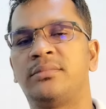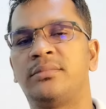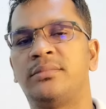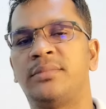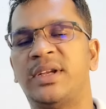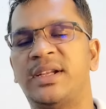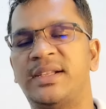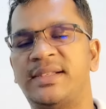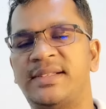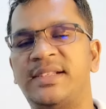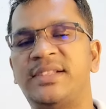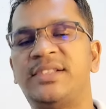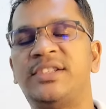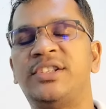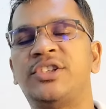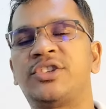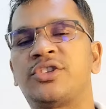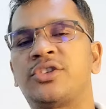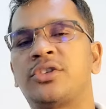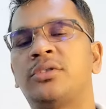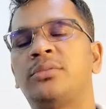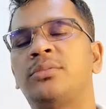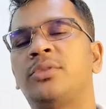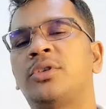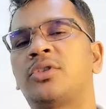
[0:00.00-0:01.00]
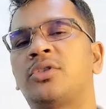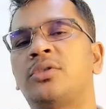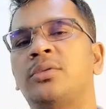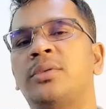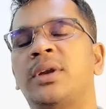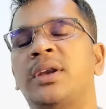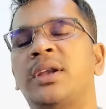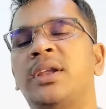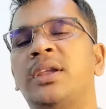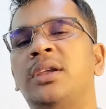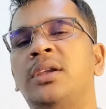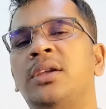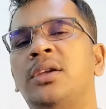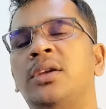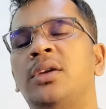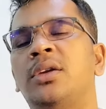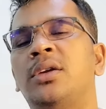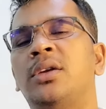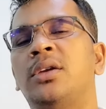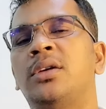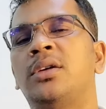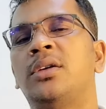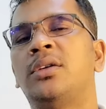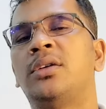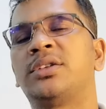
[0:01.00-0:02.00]
মানে সিচুয়েশন বর্তমানে
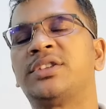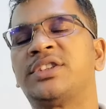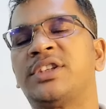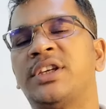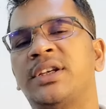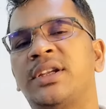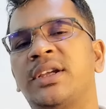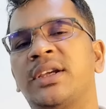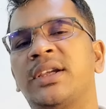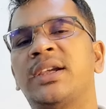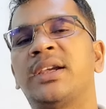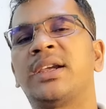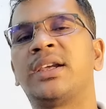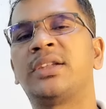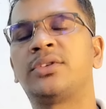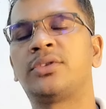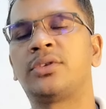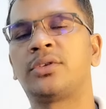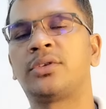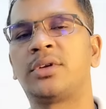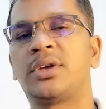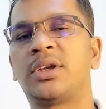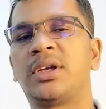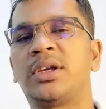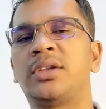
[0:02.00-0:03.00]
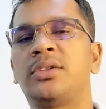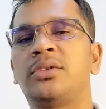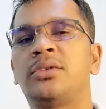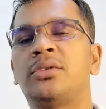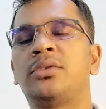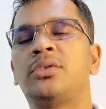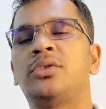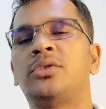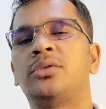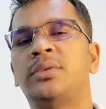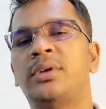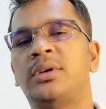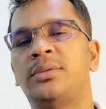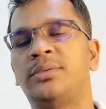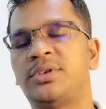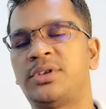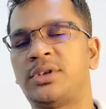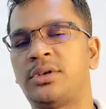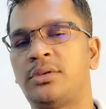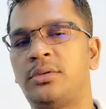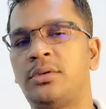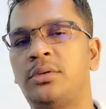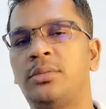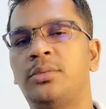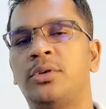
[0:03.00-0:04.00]
সেটাকে কেন্দ্র করে কিন্তু ডুবের
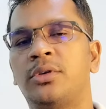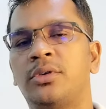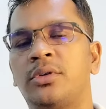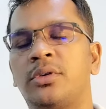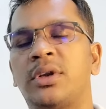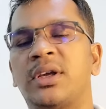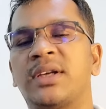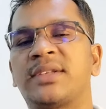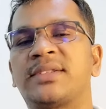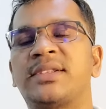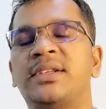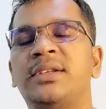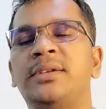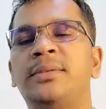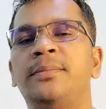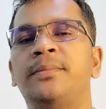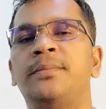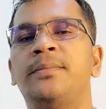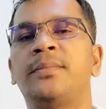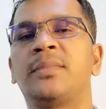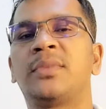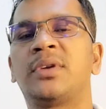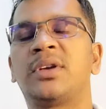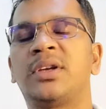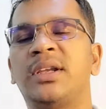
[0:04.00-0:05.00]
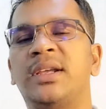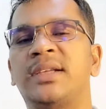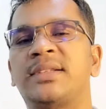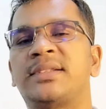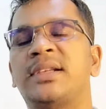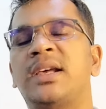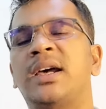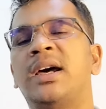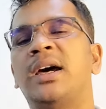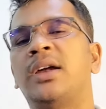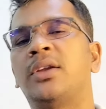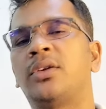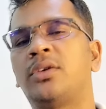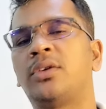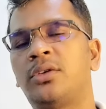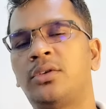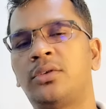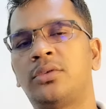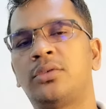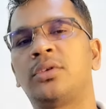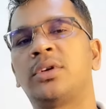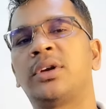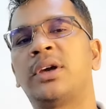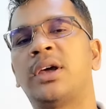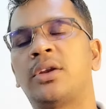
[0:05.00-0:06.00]
বিষয়গুলো বন্ধ রাখছে ঠিক আছে আরও অন্য
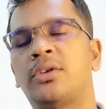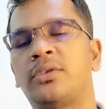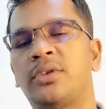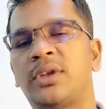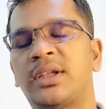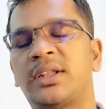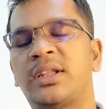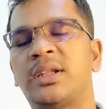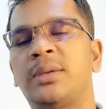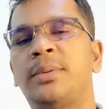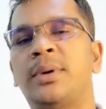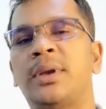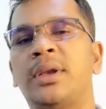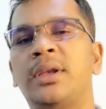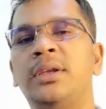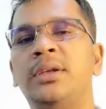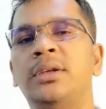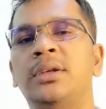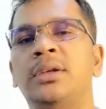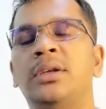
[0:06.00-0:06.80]
কোনো কারণ থাকতে পারে